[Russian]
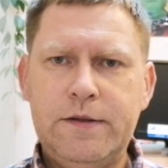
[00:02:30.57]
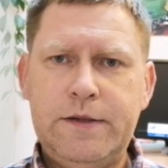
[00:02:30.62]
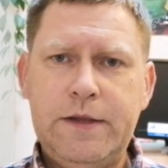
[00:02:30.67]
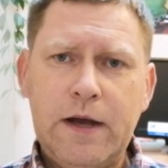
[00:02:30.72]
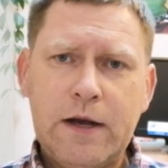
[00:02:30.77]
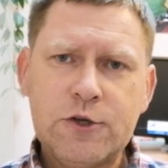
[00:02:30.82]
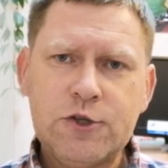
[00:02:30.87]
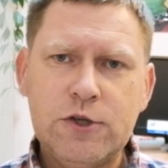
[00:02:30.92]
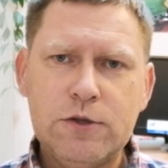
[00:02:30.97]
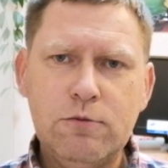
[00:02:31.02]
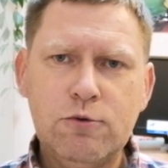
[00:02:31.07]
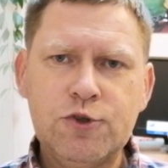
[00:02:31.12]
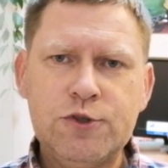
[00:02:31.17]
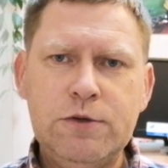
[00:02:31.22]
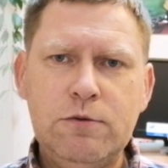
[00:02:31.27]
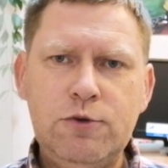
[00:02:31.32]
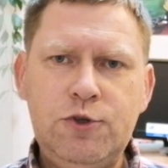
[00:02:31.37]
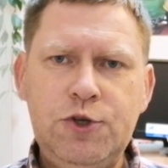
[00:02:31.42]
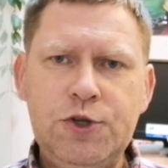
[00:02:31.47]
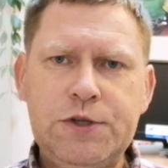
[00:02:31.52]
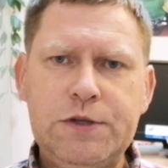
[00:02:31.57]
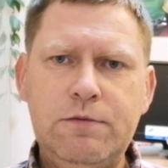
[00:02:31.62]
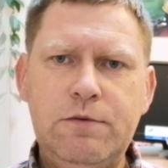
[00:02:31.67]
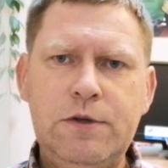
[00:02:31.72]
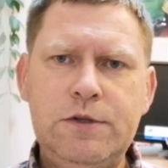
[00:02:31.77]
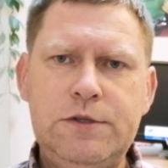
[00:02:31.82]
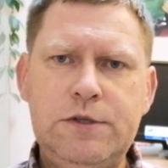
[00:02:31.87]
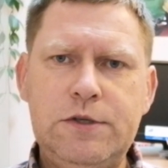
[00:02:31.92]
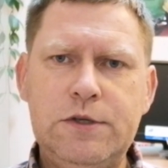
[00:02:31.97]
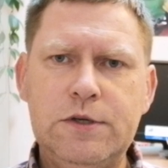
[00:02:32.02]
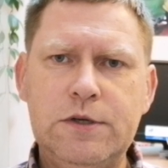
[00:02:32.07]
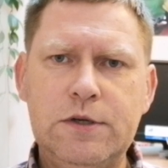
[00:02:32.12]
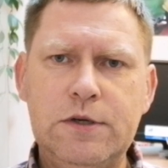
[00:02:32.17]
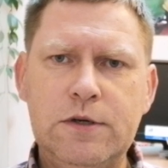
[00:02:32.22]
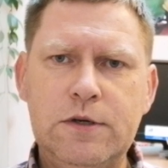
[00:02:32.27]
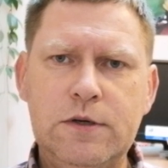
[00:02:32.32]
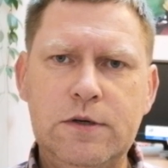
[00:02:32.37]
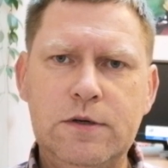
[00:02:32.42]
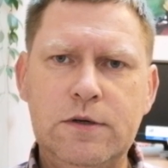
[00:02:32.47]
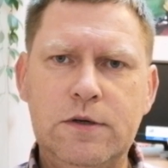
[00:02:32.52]
Также нужно учитывать, э,
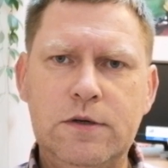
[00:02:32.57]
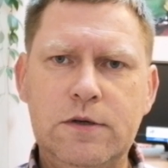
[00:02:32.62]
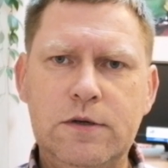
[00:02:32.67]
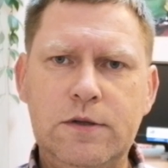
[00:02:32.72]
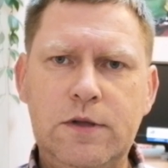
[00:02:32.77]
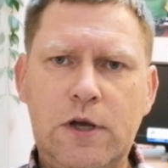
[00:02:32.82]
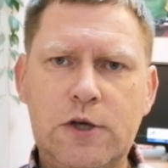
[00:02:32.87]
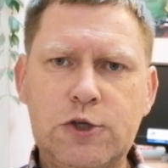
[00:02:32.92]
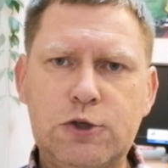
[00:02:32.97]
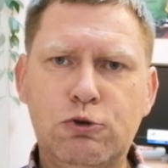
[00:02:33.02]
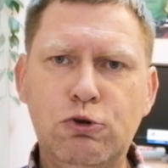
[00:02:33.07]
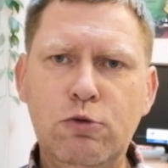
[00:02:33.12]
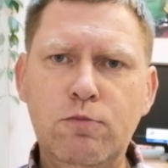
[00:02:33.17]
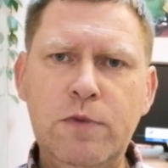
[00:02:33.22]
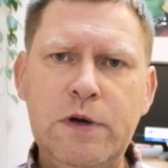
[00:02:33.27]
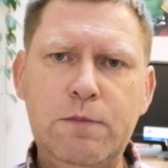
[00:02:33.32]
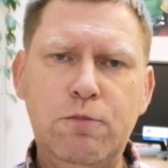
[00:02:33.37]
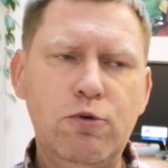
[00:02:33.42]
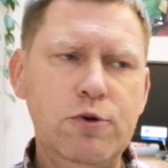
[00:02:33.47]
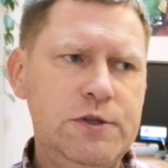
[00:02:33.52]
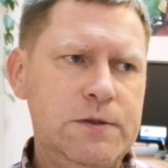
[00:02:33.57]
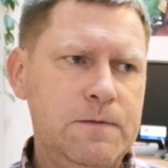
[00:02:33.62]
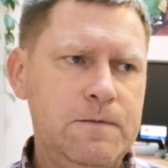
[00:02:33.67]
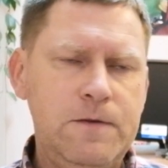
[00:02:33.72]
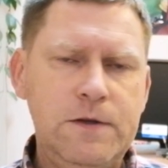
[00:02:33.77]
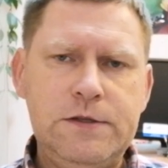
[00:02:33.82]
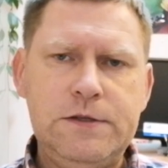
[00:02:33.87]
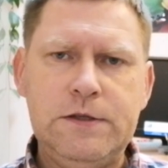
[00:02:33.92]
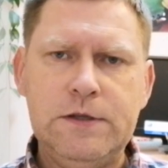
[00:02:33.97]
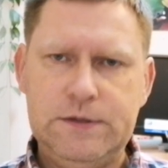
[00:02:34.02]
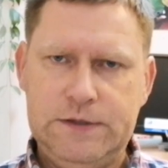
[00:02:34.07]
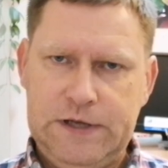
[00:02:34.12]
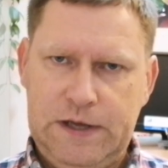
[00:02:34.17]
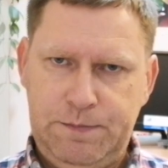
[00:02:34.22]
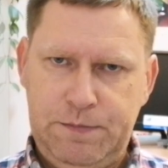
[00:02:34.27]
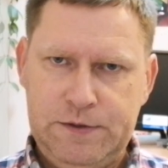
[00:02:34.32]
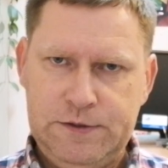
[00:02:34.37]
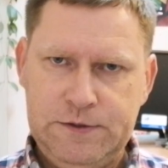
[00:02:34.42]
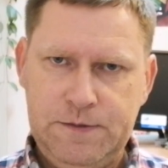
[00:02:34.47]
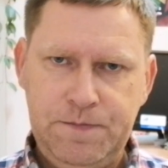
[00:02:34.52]
э, на что мы будем вести
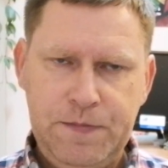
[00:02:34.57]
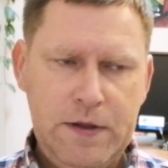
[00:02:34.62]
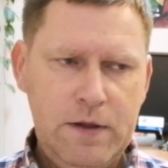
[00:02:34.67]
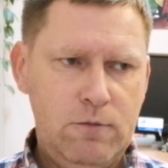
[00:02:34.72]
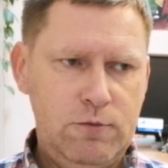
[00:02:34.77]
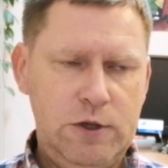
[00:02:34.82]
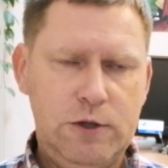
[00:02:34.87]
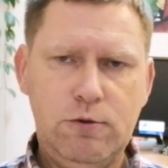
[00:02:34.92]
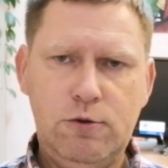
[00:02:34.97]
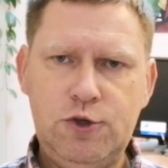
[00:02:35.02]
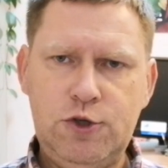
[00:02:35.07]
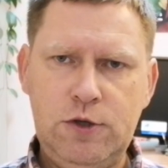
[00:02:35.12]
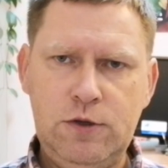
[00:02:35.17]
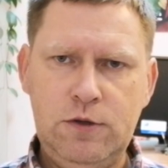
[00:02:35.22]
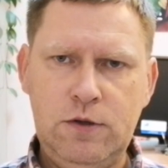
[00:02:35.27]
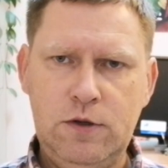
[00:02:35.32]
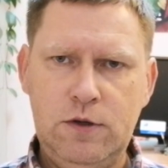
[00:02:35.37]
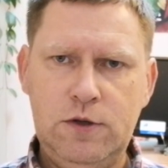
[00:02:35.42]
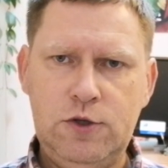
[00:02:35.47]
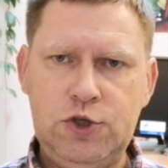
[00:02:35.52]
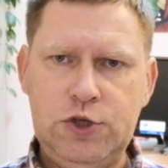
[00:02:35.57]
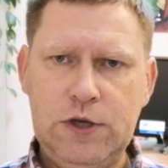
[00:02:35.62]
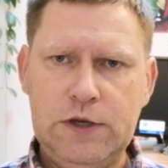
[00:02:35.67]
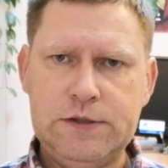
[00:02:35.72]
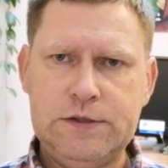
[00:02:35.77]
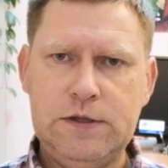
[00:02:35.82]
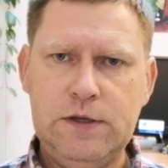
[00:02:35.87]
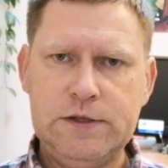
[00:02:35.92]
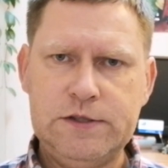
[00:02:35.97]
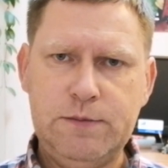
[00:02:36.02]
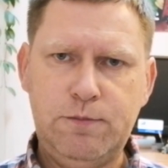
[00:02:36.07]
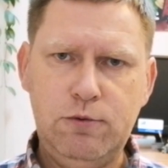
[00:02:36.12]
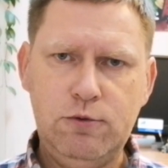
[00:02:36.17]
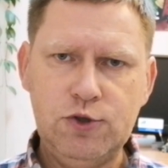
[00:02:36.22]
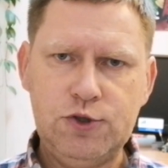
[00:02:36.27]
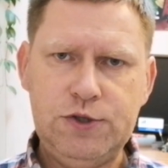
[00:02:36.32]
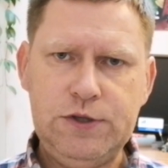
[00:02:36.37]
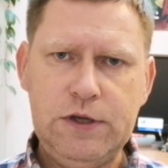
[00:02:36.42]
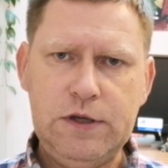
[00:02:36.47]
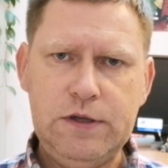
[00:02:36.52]
запись. Вот это очень частое
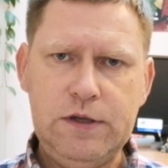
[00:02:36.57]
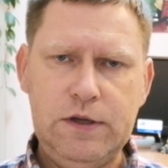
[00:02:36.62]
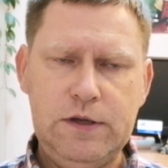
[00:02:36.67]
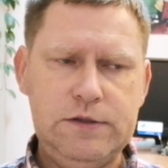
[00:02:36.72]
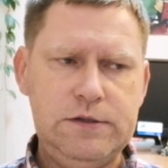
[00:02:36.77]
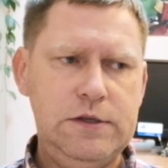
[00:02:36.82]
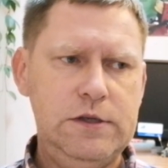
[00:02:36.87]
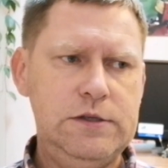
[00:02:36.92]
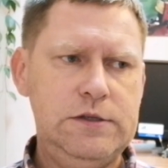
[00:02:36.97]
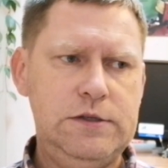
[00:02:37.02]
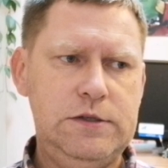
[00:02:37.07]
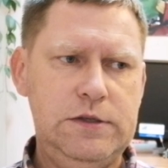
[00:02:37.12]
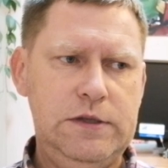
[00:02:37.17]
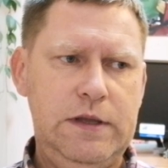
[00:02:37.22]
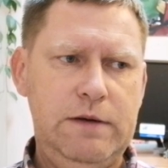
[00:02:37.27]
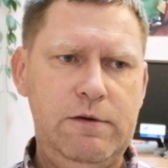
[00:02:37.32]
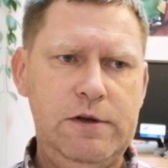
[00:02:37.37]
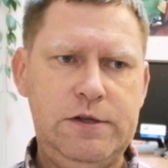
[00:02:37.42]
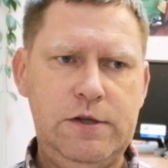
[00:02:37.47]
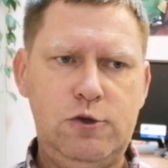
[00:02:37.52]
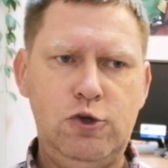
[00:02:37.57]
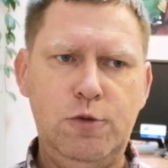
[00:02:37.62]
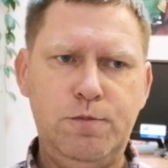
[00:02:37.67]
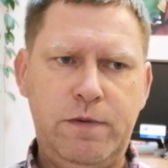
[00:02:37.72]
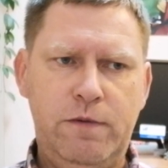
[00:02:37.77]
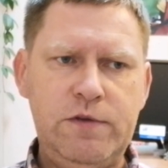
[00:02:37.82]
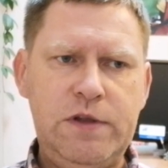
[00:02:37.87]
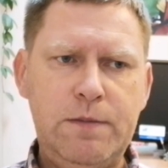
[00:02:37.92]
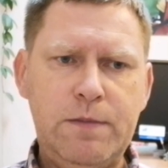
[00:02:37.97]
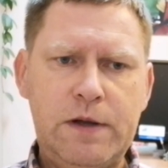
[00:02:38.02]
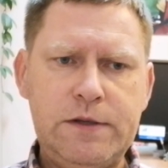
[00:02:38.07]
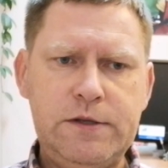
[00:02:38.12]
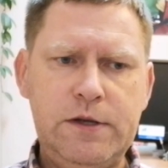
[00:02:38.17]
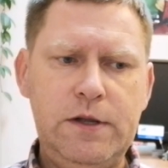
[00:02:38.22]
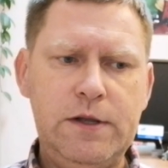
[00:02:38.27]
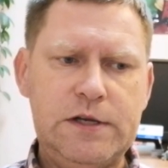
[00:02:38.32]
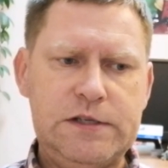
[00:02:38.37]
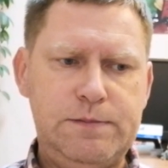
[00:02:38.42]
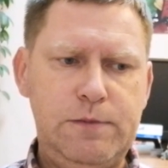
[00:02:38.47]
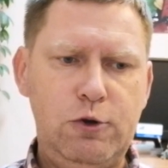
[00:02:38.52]
заблуждение. Здесь давайте чуть
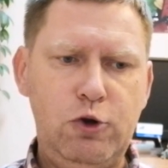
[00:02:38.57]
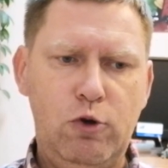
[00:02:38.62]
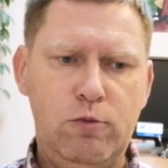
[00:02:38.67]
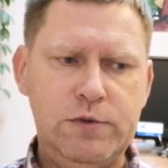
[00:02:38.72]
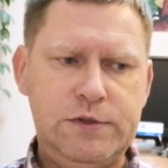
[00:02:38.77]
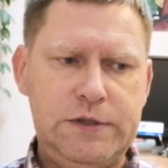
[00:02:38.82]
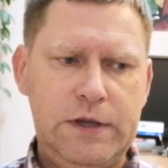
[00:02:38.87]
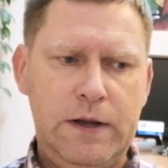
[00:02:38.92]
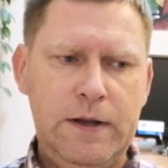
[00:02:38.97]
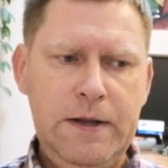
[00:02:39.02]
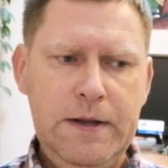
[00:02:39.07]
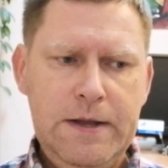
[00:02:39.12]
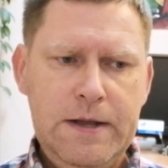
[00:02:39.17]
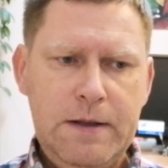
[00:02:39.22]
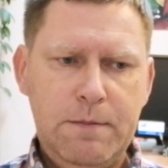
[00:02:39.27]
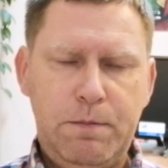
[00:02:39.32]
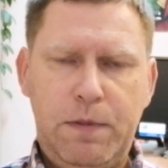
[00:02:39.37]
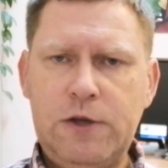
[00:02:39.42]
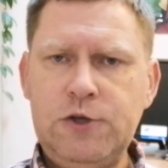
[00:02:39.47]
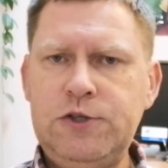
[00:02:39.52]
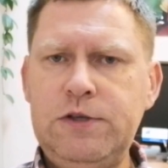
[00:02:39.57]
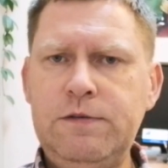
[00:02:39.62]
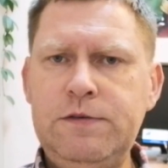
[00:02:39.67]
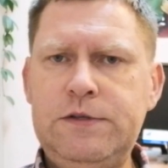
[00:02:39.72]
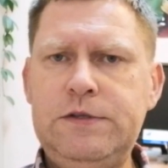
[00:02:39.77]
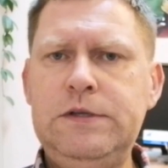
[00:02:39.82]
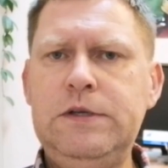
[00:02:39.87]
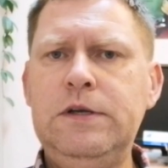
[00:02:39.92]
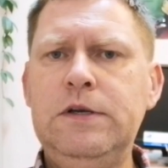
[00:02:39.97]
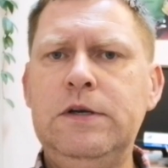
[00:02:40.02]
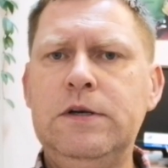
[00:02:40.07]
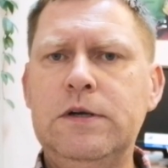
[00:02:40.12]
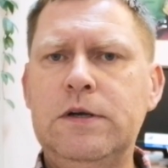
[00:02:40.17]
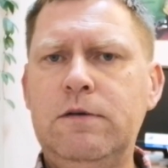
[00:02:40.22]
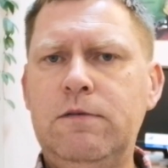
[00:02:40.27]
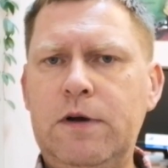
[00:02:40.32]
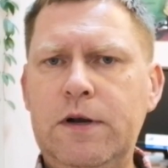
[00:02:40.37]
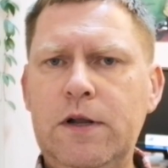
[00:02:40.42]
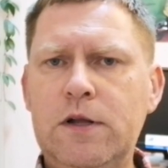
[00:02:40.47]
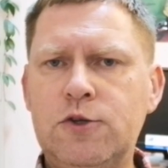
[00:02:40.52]
повнимательнее разберемся. Почти все
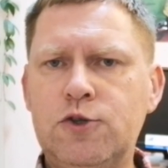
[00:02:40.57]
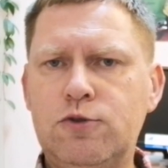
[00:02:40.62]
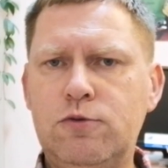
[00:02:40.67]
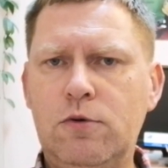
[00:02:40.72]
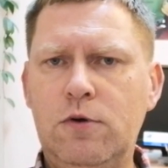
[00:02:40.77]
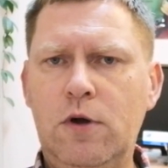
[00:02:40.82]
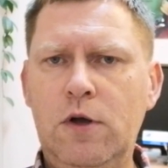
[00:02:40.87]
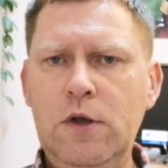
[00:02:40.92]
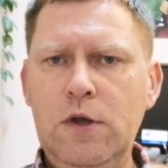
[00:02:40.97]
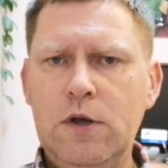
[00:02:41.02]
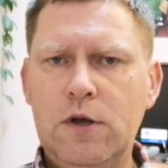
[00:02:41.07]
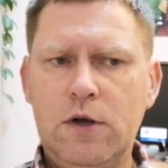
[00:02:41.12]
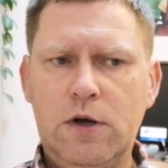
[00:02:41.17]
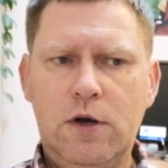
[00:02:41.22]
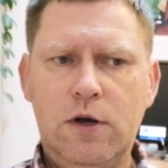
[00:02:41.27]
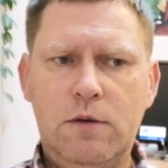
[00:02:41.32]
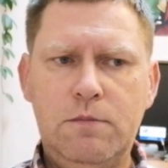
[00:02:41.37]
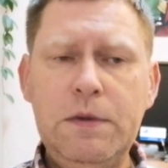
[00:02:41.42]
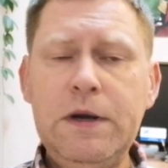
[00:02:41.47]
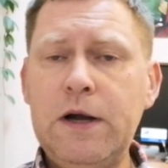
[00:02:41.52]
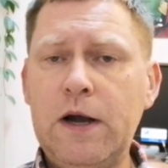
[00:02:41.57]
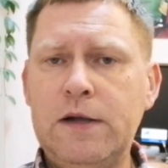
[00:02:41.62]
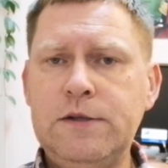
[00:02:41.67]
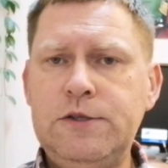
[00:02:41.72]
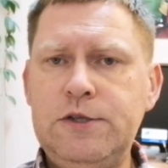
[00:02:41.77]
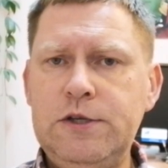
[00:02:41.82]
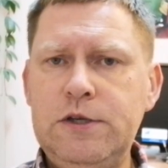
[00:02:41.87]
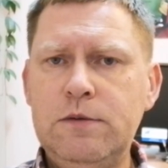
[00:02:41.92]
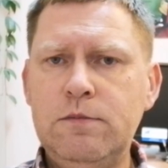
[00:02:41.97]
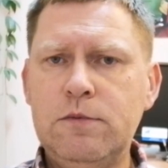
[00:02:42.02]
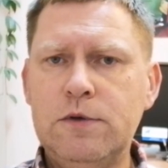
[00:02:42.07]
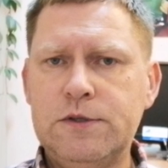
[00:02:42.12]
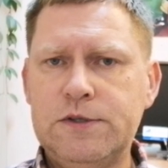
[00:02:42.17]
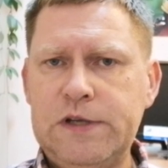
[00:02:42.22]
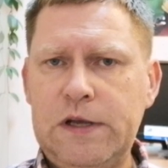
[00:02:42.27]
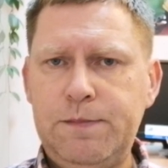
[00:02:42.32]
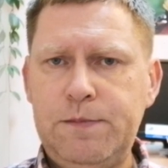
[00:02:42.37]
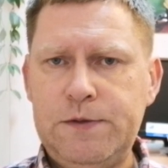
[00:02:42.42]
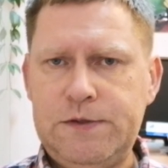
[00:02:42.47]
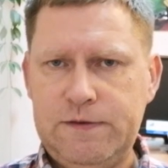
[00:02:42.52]
говорят, что э, мы хотим
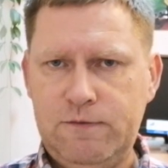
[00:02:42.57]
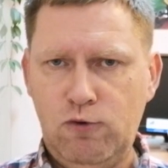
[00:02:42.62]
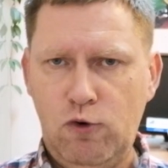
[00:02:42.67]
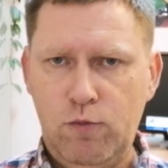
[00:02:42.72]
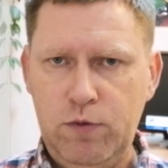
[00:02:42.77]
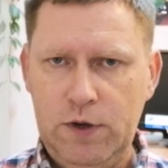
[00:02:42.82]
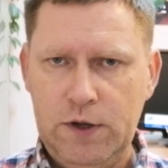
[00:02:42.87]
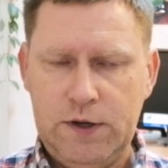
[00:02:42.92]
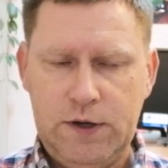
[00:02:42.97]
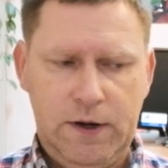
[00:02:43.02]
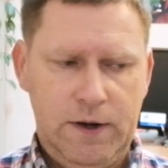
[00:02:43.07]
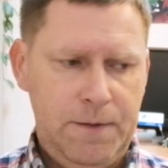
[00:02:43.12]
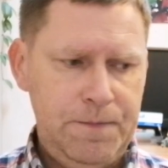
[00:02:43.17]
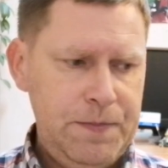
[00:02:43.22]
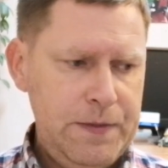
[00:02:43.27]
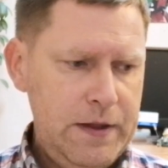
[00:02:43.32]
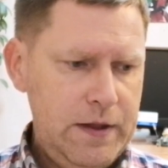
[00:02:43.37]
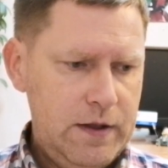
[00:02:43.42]
запись в облако.